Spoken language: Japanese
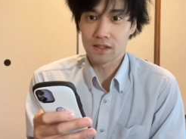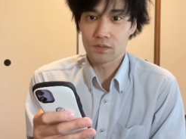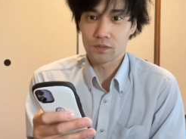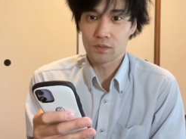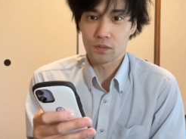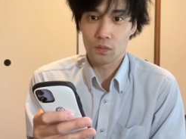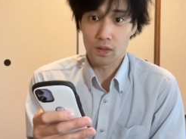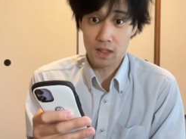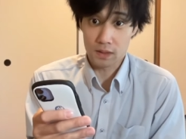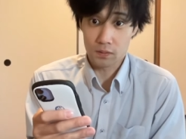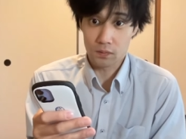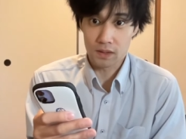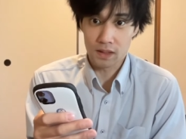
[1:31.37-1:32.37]
ちょっと動画
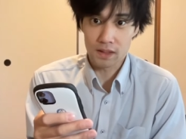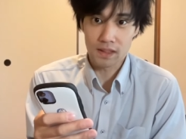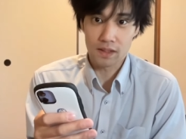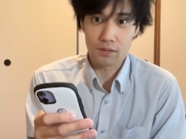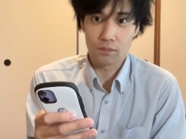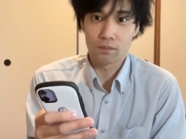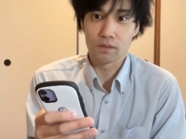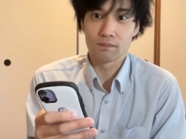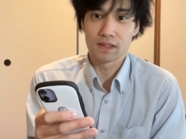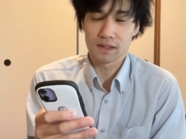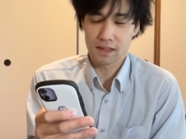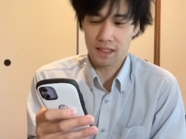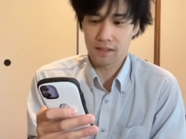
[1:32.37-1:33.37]
撮っていきたいと思い
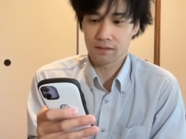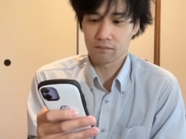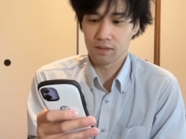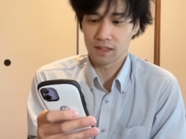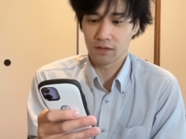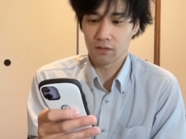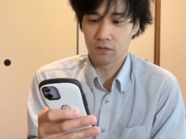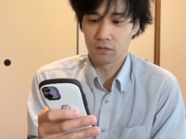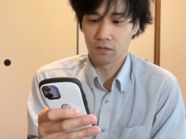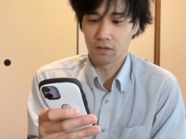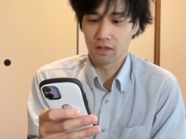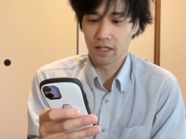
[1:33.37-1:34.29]
ますね。また今度。